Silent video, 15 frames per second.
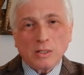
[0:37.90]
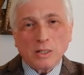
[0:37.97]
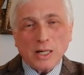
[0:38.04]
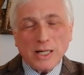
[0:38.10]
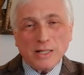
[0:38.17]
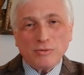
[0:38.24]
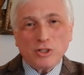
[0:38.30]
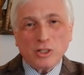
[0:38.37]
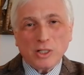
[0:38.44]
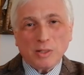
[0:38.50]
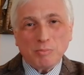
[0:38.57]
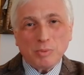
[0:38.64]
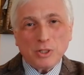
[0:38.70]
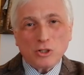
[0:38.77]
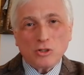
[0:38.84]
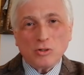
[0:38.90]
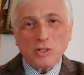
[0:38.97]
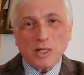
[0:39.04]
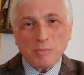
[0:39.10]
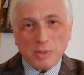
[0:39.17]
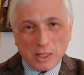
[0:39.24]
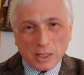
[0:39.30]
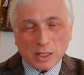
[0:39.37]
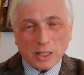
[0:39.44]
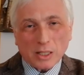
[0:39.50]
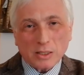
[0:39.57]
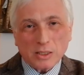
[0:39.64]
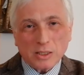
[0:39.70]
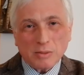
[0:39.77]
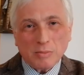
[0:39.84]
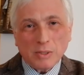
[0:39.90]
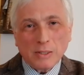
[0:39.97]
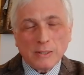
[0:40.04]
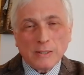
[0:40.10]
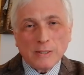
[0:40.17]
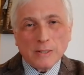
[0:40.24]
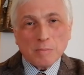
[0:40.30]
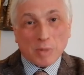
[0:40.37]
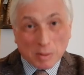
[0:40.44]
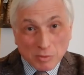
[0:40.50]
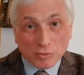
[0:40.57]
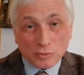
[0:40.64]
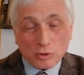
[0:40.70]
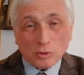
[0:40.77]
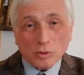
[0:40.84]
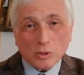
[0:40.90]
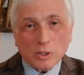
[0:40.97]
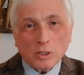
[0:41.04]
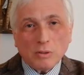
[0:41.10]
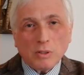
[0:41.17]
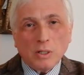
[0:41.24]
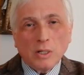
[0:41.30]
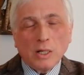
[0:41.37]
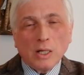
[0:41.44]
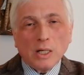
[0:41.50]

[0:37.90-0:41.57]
Левченко перешел к американцам, прямо в Токио.